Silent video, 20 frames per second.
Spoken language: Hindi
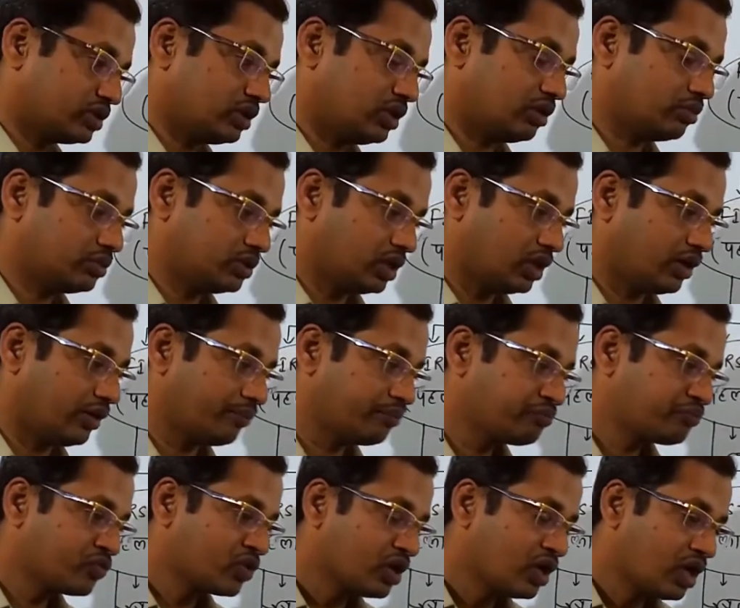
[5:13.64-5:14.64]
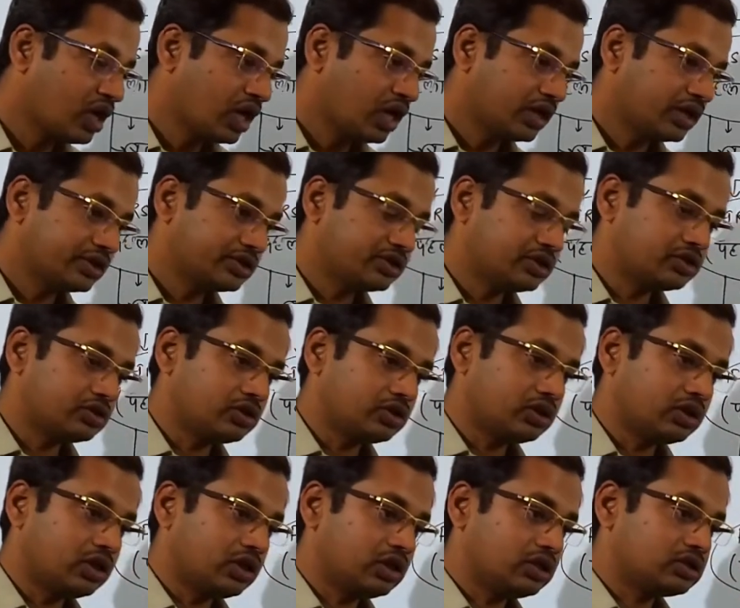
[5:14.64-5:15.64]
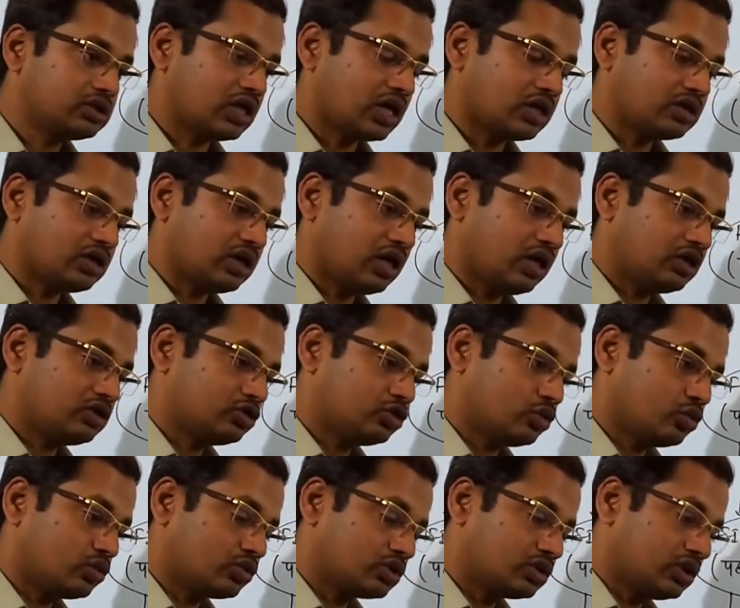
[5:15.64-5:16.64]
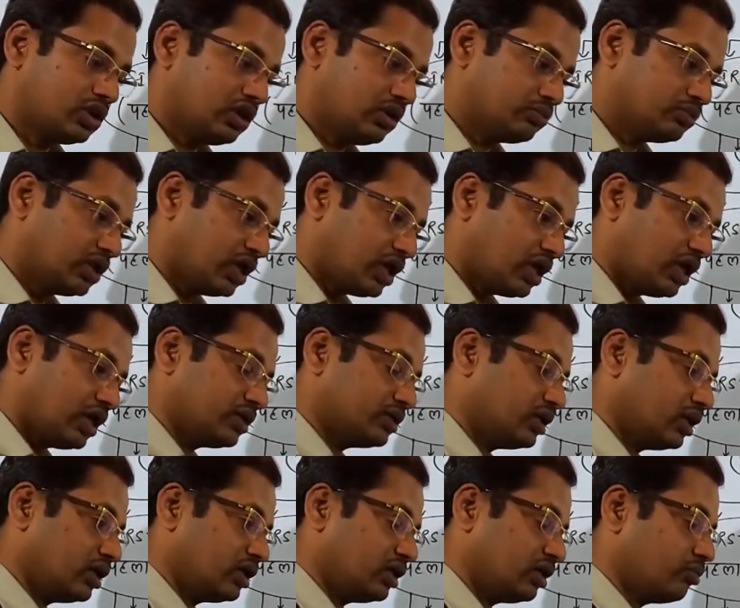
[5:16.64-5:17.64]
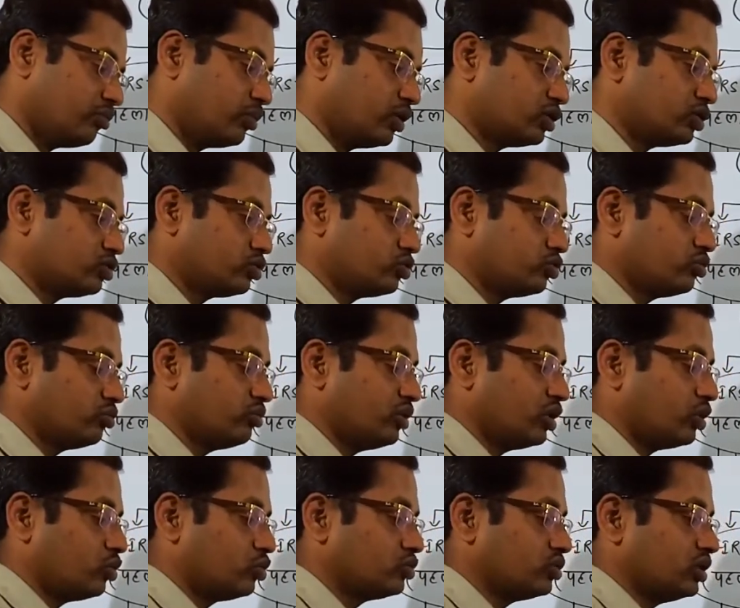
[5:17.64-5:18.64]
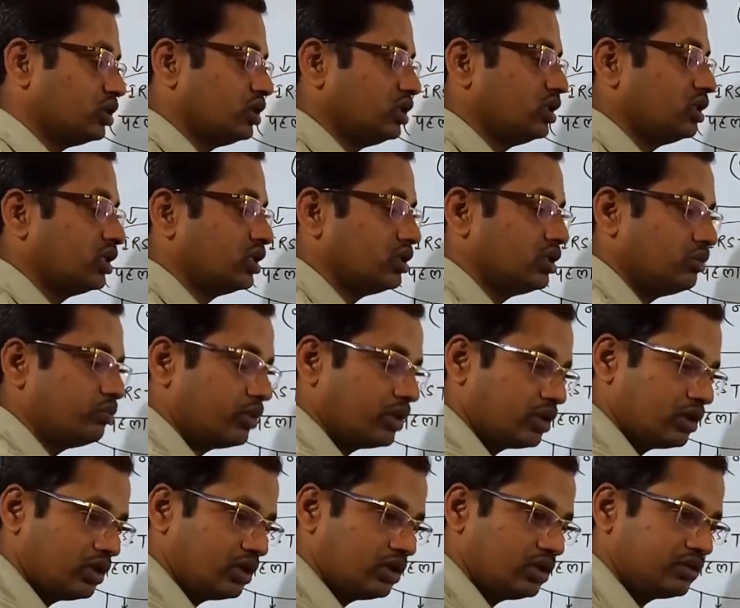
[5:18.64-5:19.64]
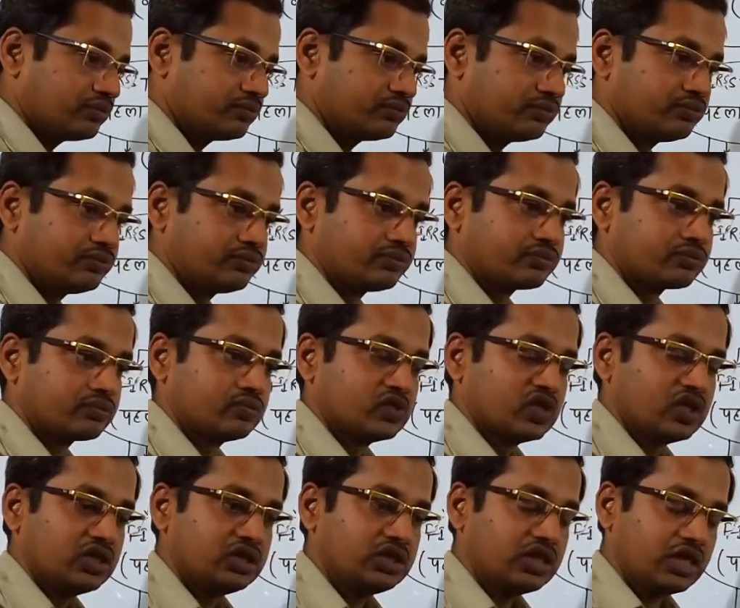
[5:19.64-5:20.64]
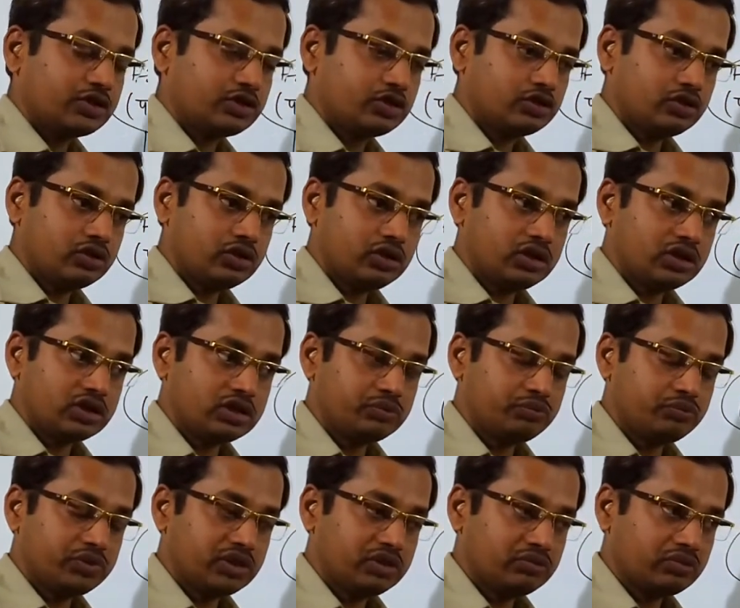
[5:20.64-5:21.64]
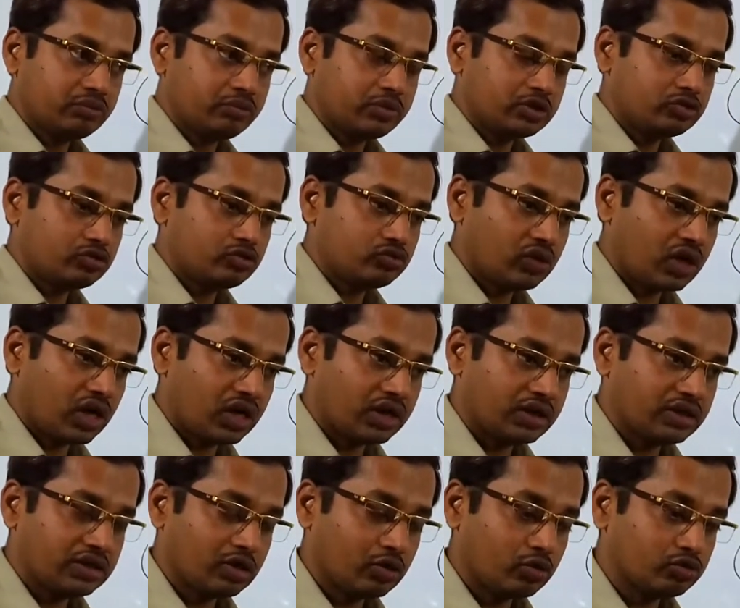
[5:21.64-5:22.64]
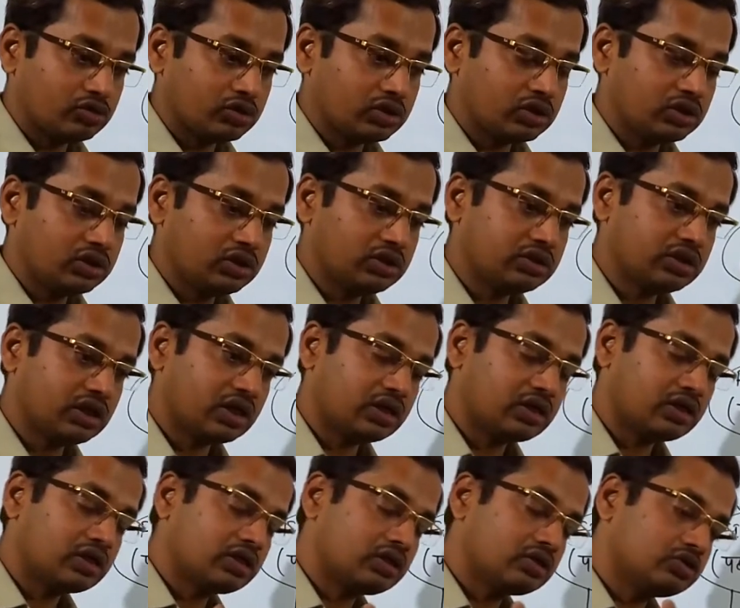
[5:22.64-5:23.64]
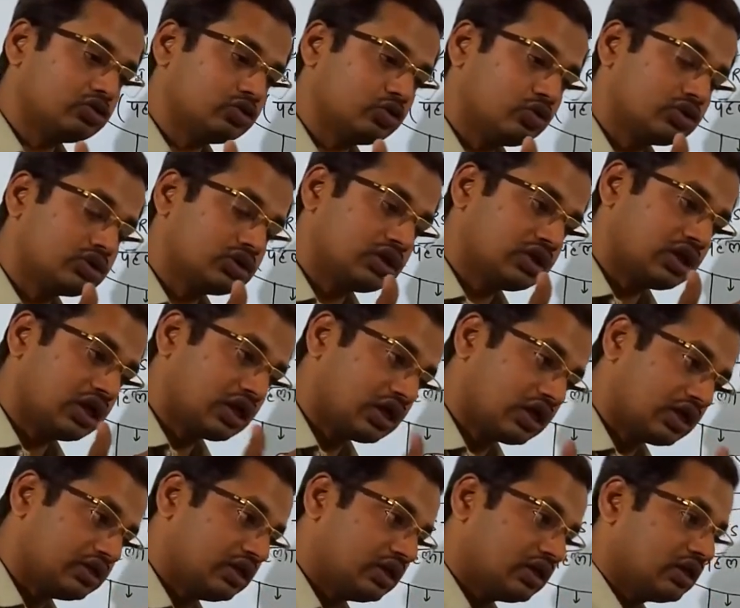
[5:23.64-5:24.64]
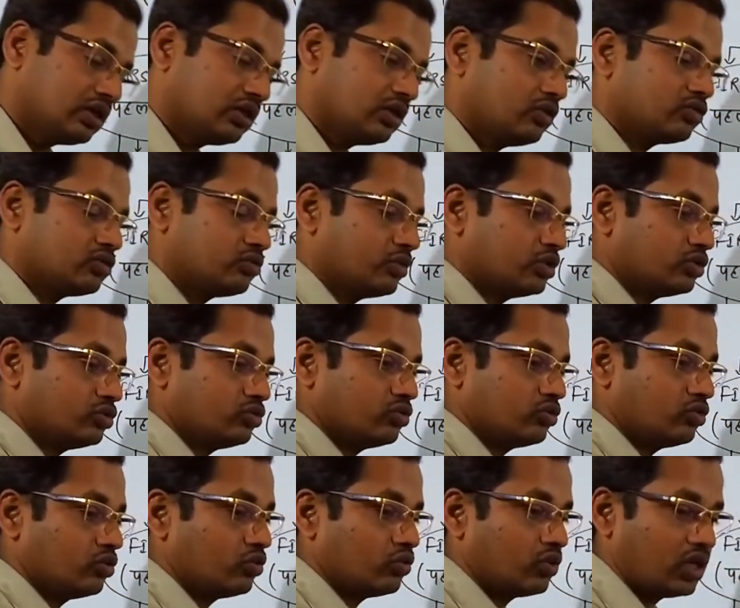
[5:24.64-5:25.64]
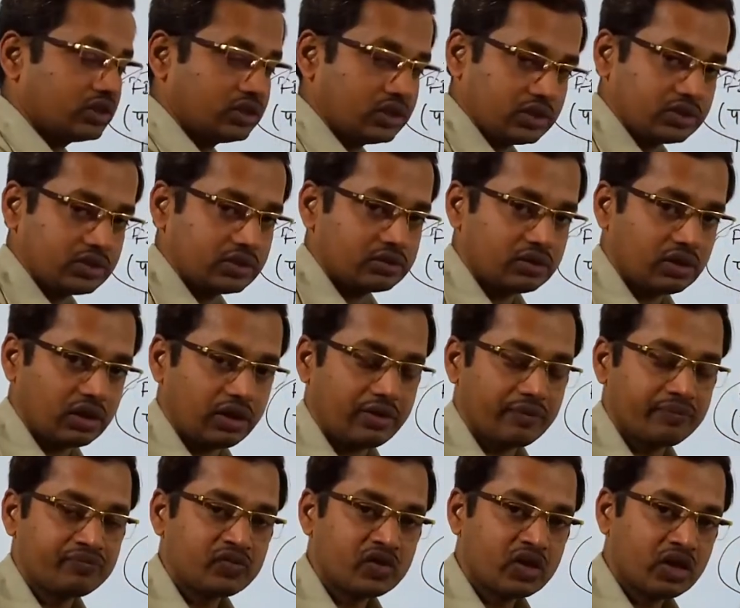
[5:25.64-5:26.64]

मतलब यह कि जितने ज़्यादा जोर से हम धक्का देंगे वस्तु में उतनी ही गति पकड़ेगी या जितनी स्पीड में वस्तु आ रही है उतनी ही धक् जोर से धक्का दे करके उस वस्तु को रोका जा सकता है